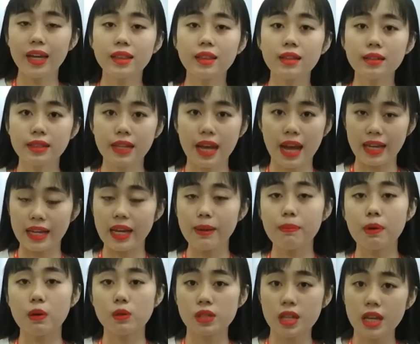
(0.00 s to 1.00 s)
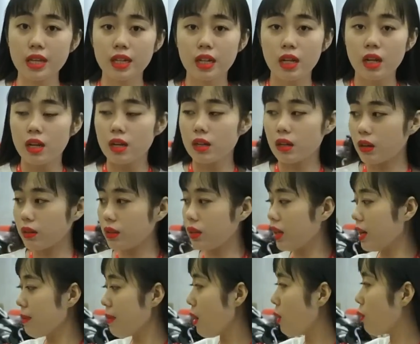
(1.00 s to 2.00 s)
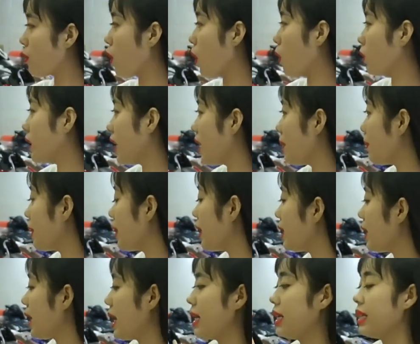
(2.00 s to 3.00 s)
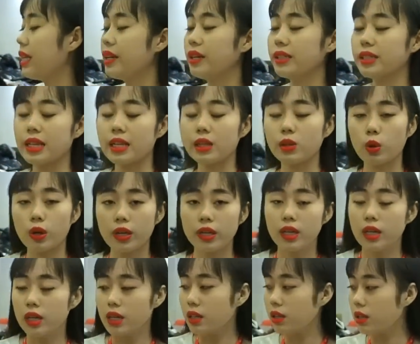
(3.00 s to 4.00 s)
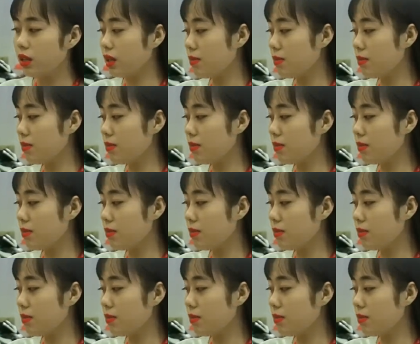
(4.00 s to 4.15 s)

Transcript: giá hết tất cả các màu jean còn những cái màu độ tem thế này thì nó sẽ tùy